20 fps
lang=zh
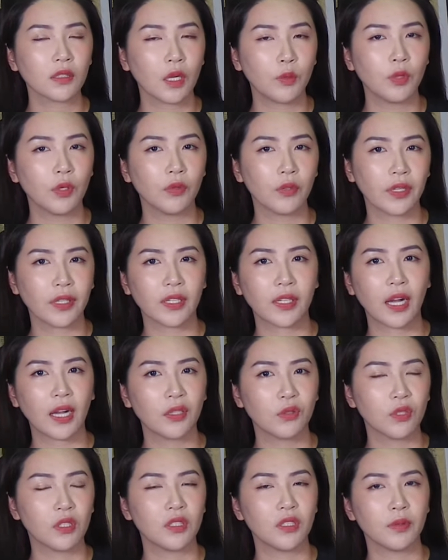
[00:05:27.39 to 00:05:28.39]
下面我给你
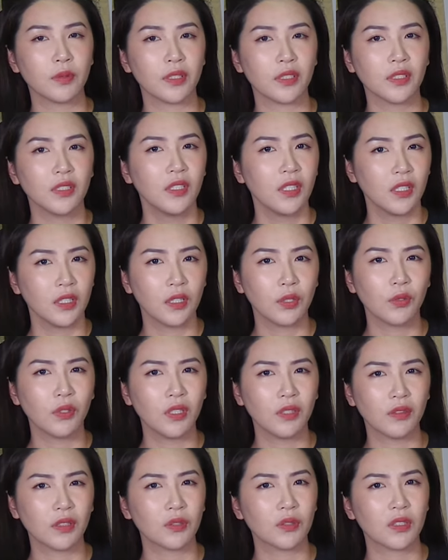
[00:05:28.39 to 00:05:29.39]
看一段视频，你
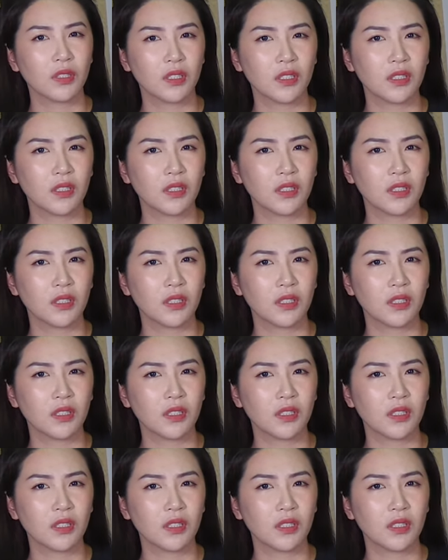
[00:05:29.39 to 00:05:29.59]
会以为说